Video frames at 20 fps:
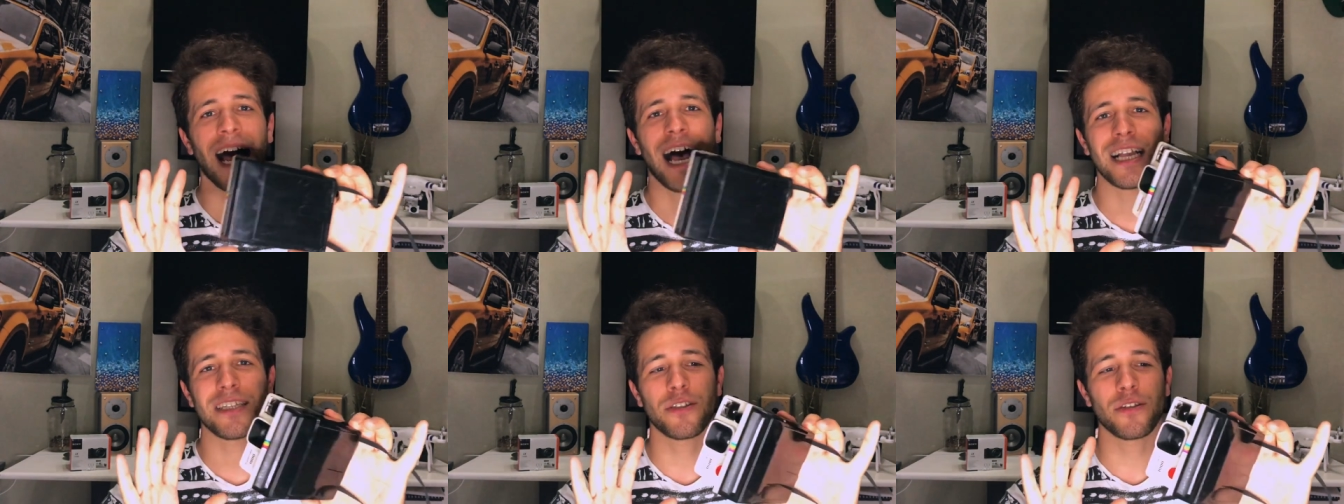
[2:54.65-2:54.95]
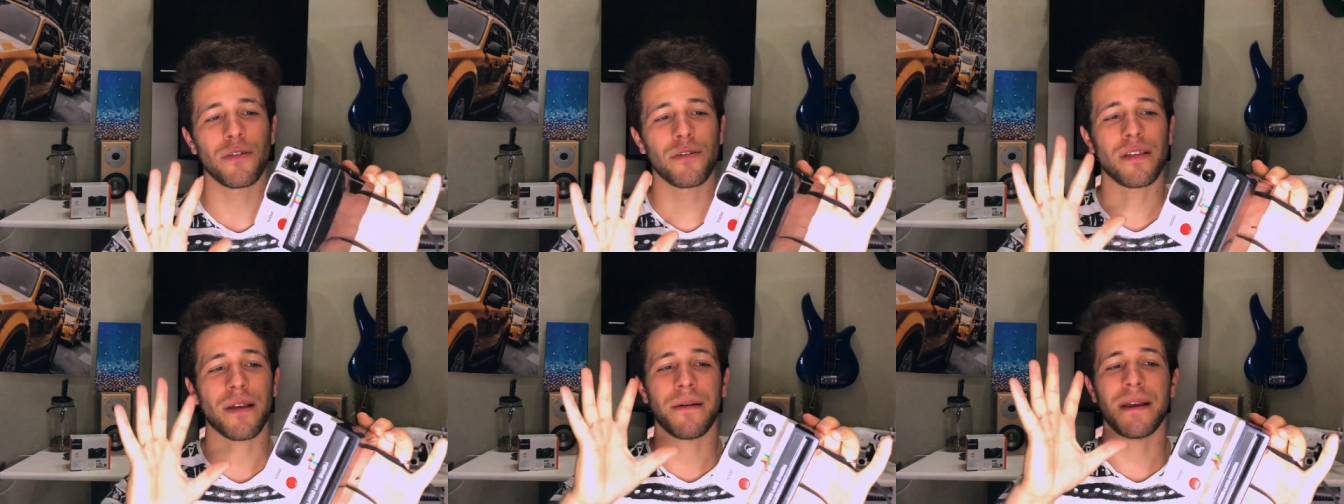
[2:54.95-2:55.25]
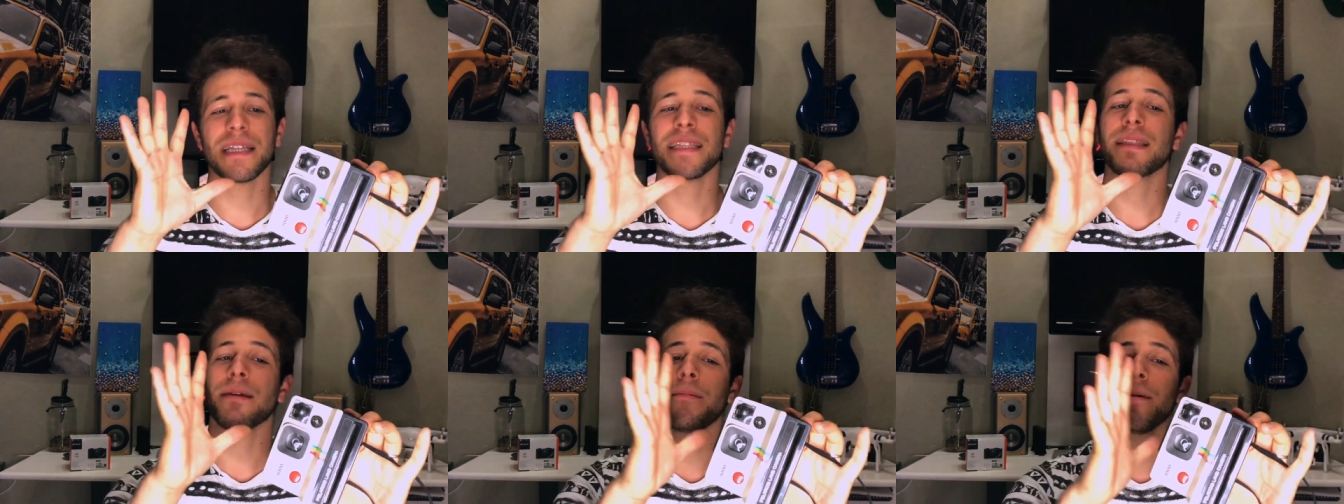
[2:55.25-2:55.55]

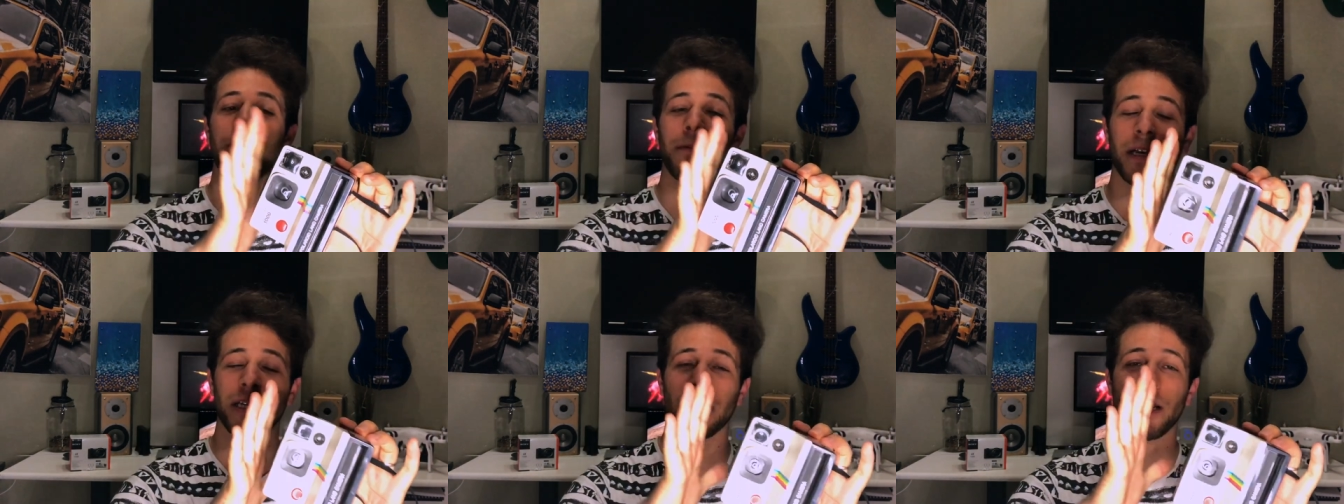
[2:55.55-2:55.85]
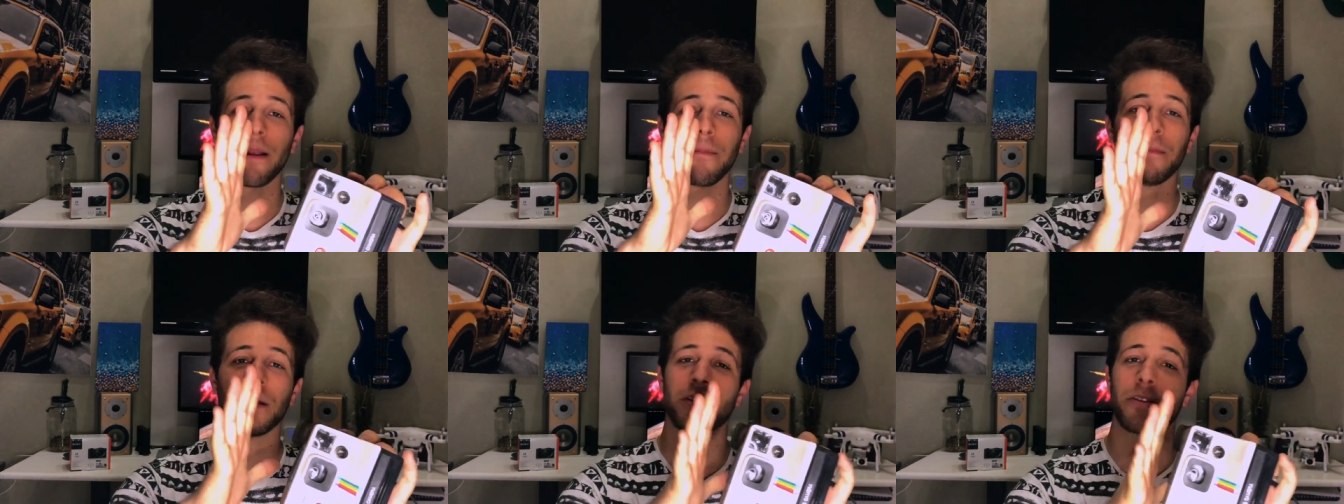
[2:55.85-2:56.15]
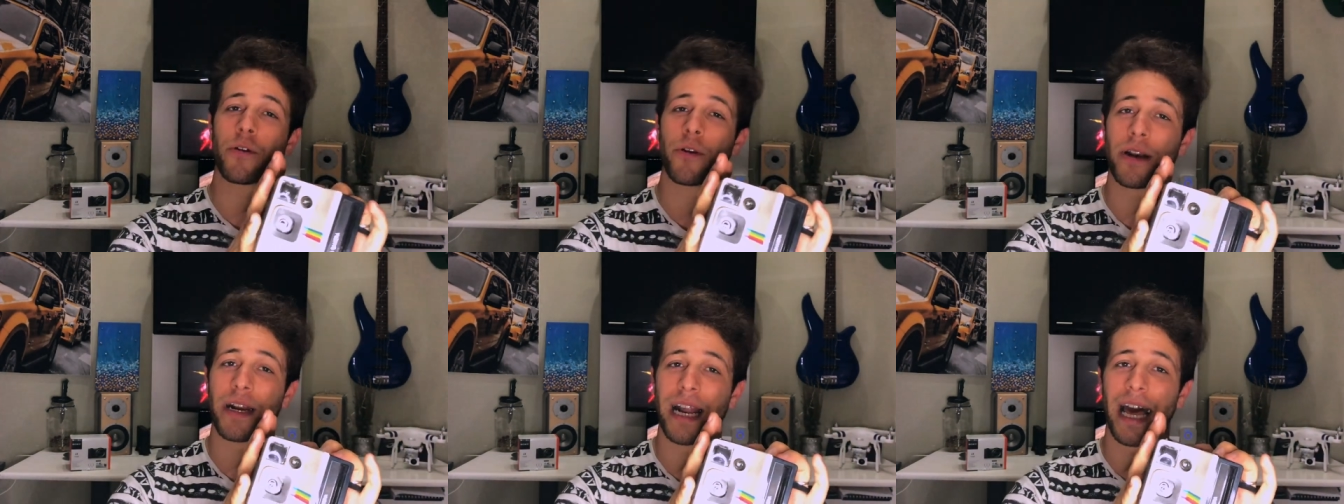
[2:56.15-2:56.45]
assolutamente mi piacerebbe
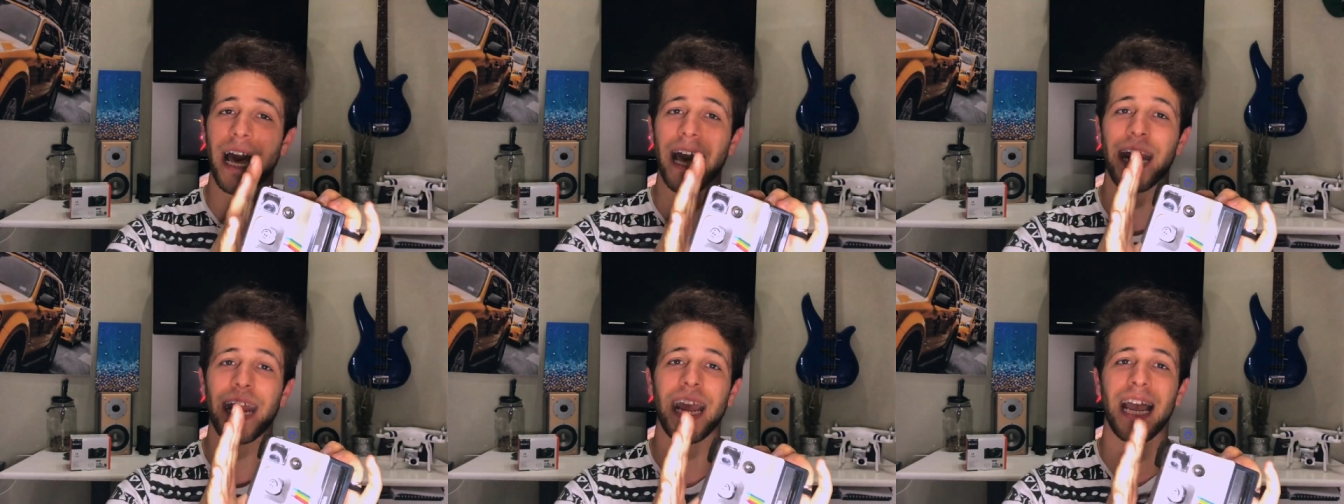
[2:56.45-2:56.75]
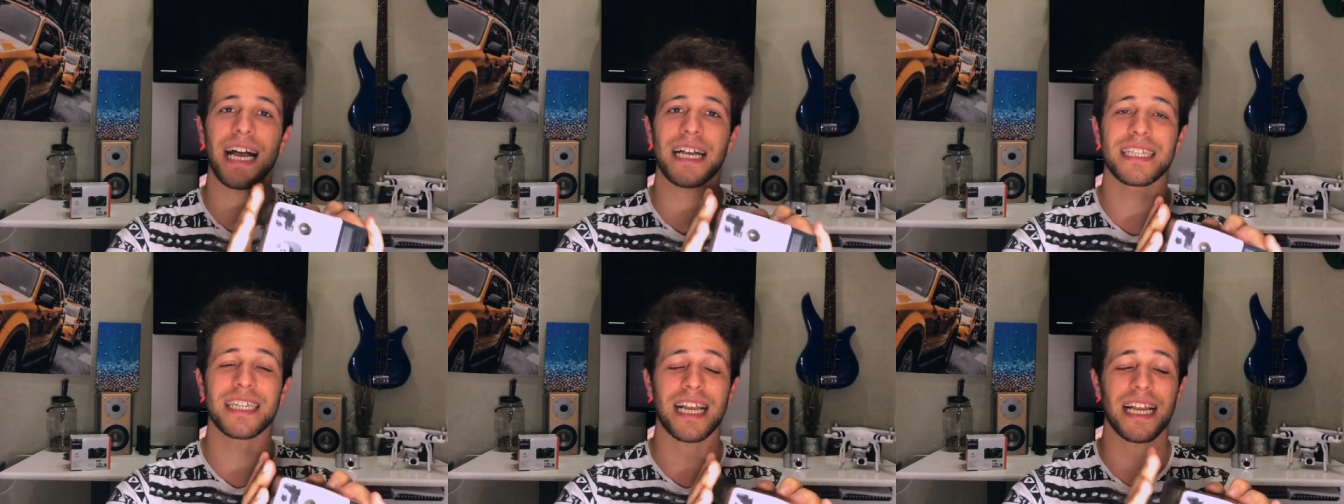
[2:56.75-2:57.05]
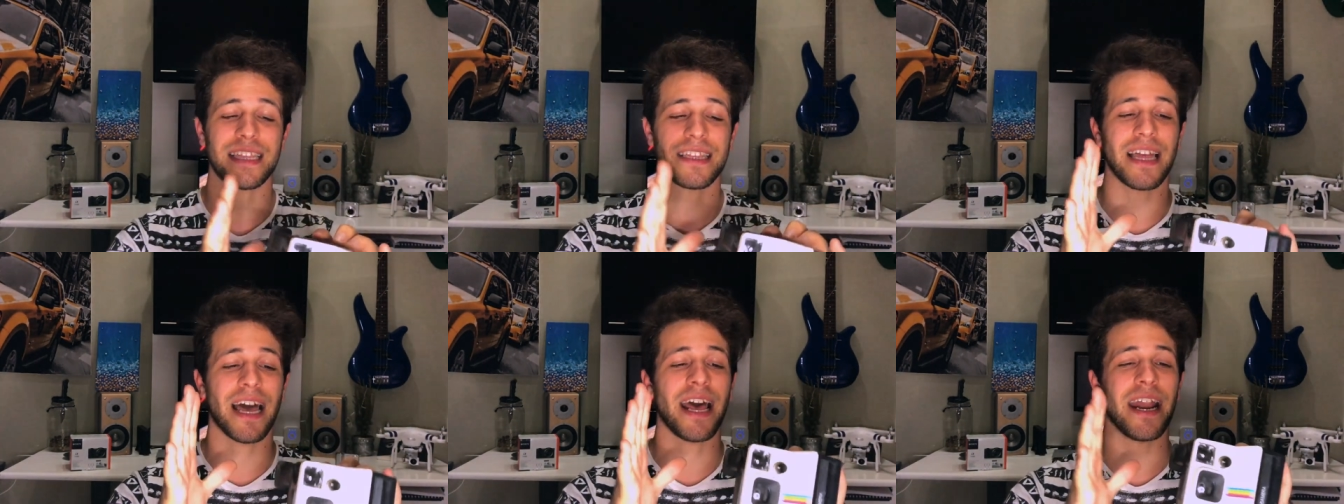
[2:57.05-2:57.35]
tornare a
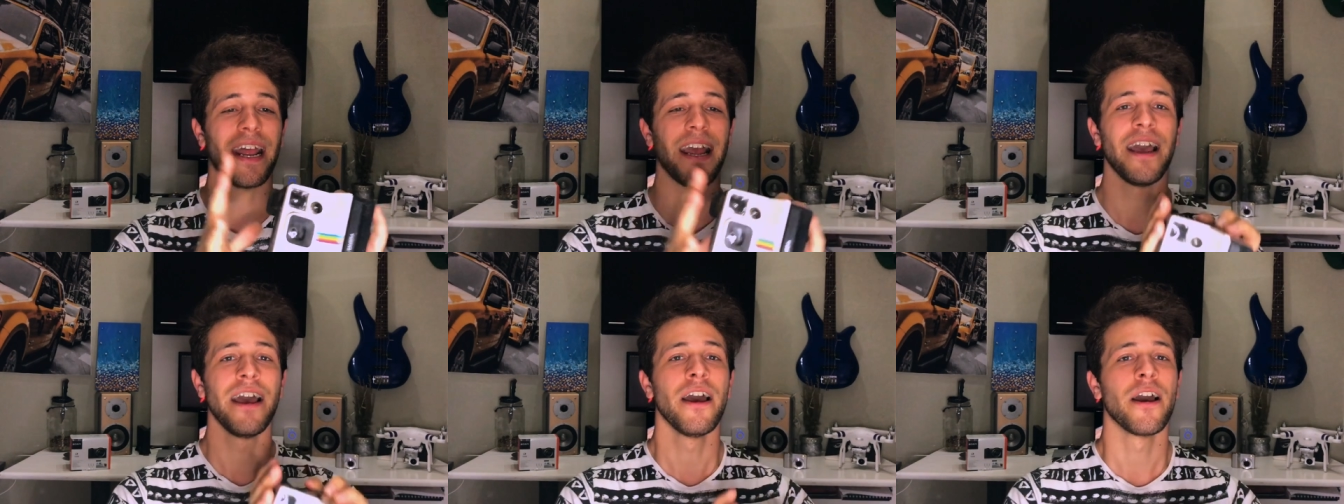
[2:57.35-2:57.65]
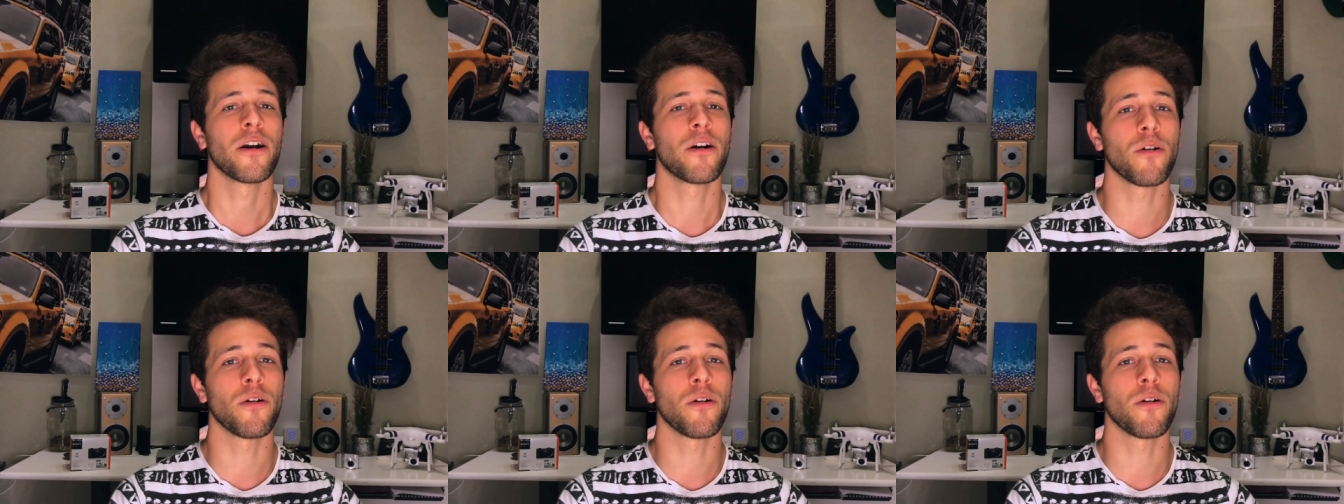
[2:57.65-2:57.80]
scattare